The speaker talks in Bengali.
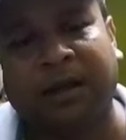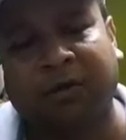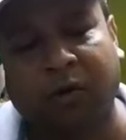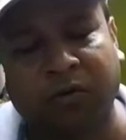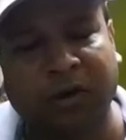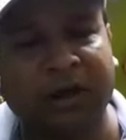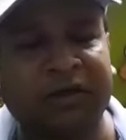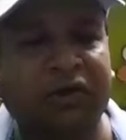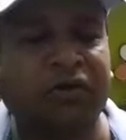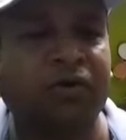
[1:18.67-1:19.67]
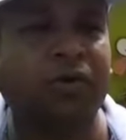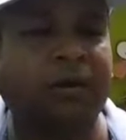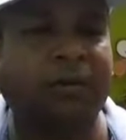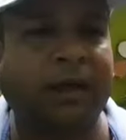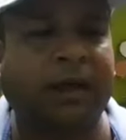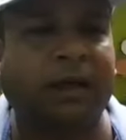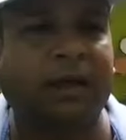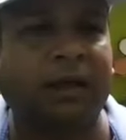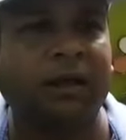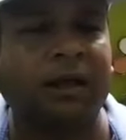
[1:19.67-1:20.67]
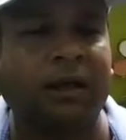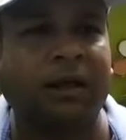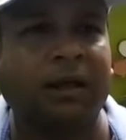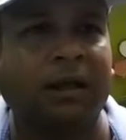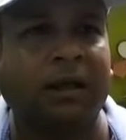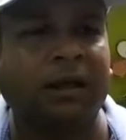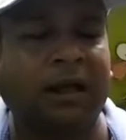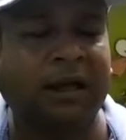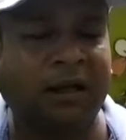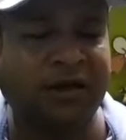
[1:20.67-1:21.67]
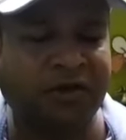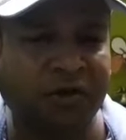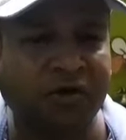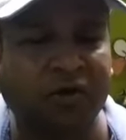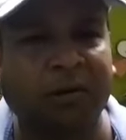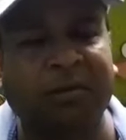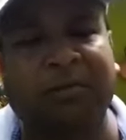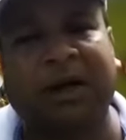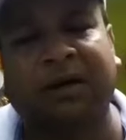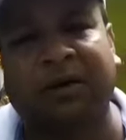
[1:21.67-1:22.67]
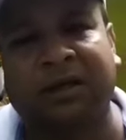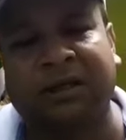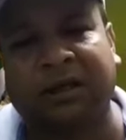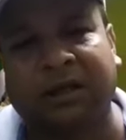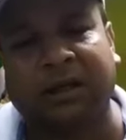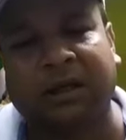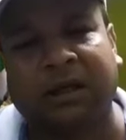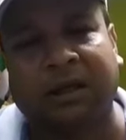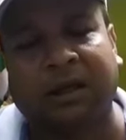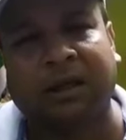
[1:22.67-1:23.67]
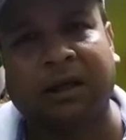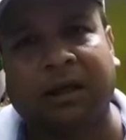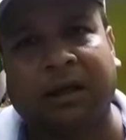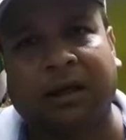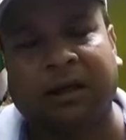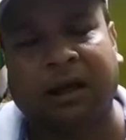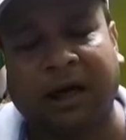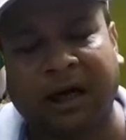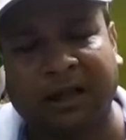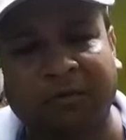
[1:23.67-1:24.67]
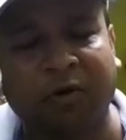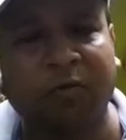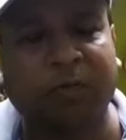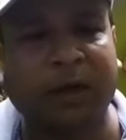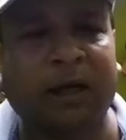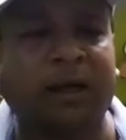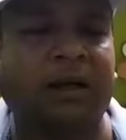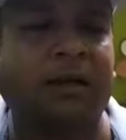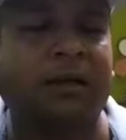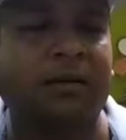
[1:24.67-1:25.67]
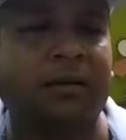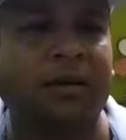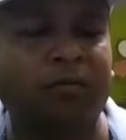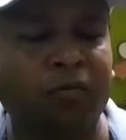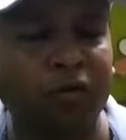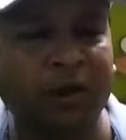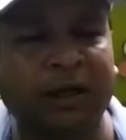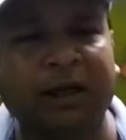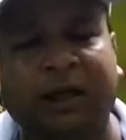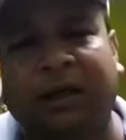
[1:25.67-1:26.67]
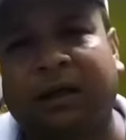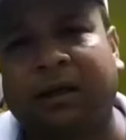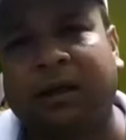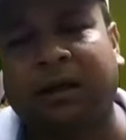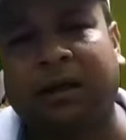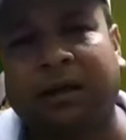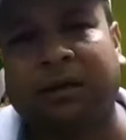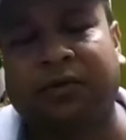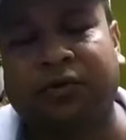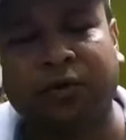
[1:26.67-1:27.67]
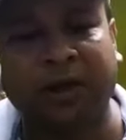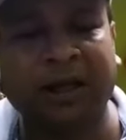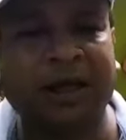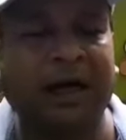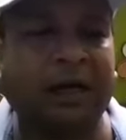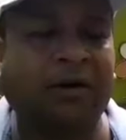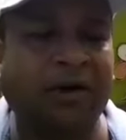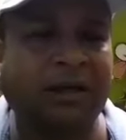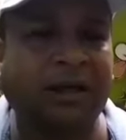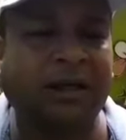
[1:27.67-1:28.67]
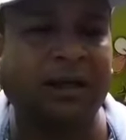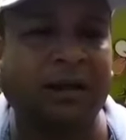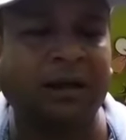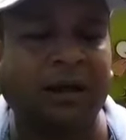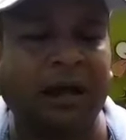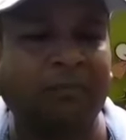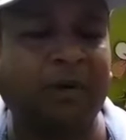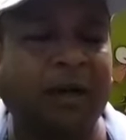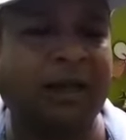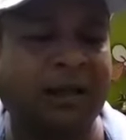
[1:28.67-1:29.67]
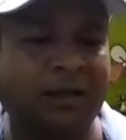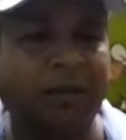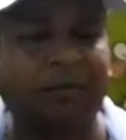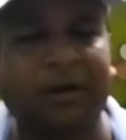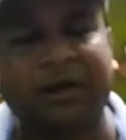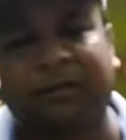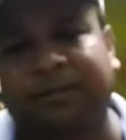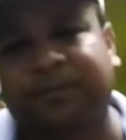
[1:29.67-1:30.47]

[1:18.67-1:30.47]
যে কতটা নৃশংস হতে পারে তাকে নৃশংসভাবে মারা হয়েছে হাত এবং পা মুখে ছুরি দিয়ে কাটা হয়েছে আপনারা দেখতে পাবেন